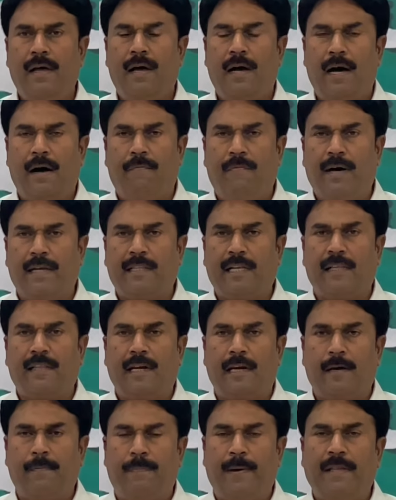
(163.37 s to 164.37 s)

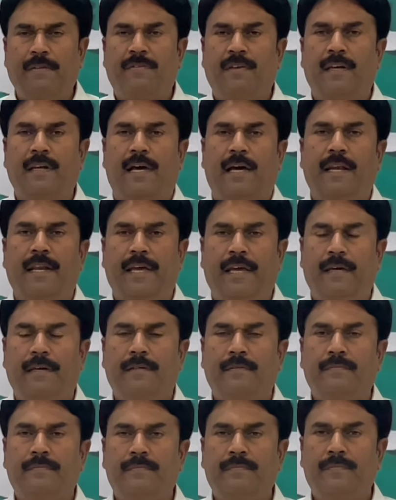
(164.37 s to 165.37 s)
అవ్వాతాతలకు పెన్షన్ కానీ
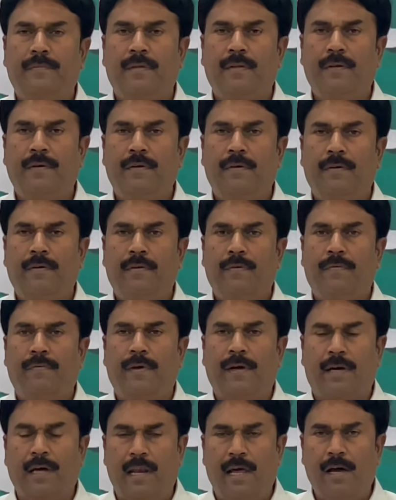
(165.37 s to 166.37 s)

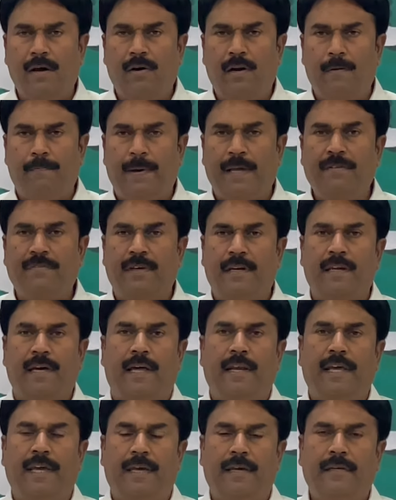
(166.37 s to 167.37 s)
వికలాంగుల పెన్షన్
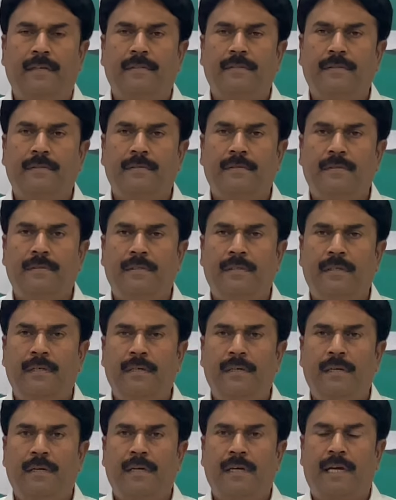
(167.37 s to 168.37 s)
కానీ
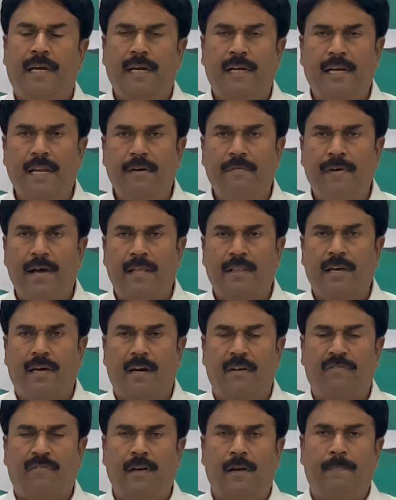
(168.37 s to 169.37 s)
కిడ్నీ
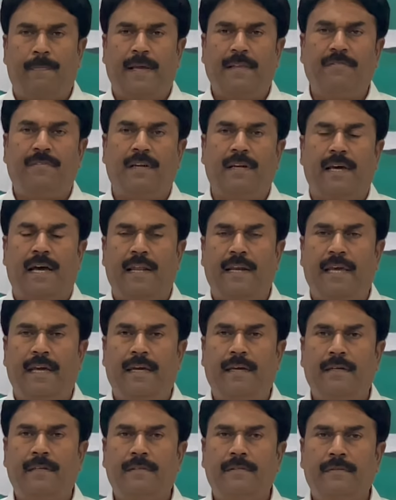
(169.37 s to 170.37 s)
వ్యాధిగ్రస్తుల పెన్షన్ కానీ
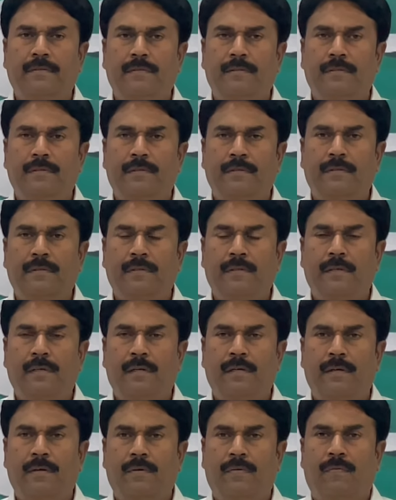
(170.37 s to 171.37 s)

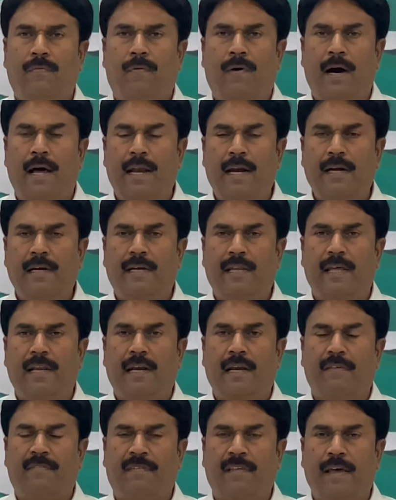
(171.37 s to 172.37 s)
వాలంటీర్ల
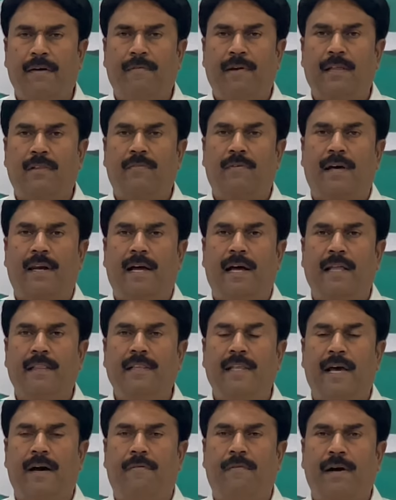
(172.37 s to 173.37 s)
సేవల ద్వారా
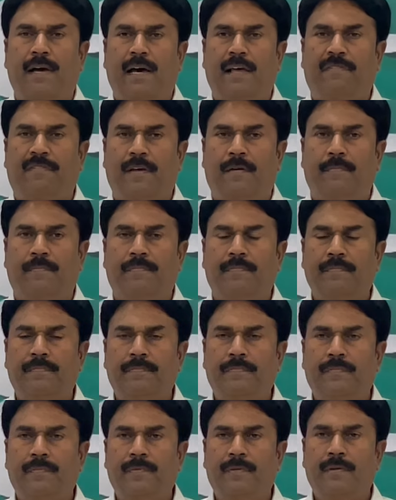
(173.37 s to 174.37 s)
అందే అవకాశం
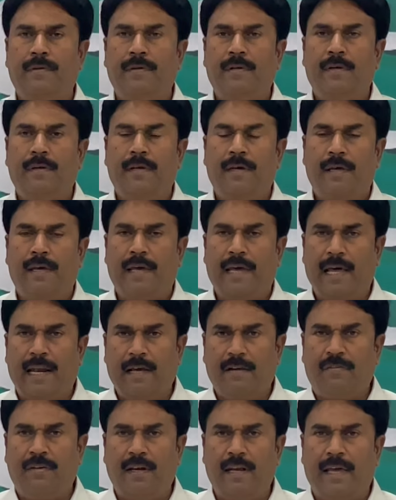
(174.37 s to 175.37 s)

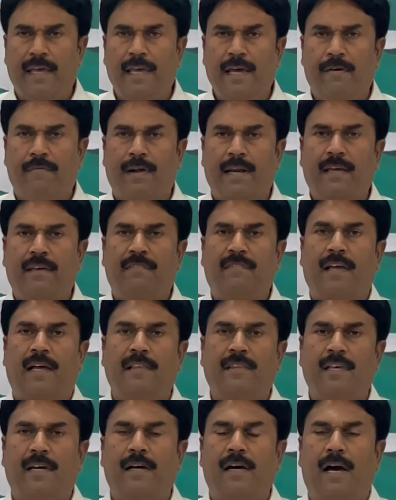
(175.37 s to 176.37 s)
ఎలక్షన్ అయ్యే వరకు
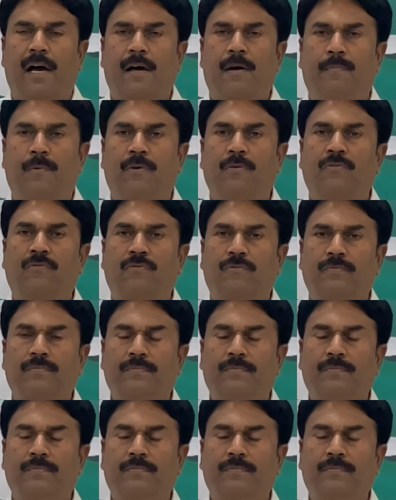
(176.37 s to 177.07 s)
సాధ్యం కాకపోవచ్చు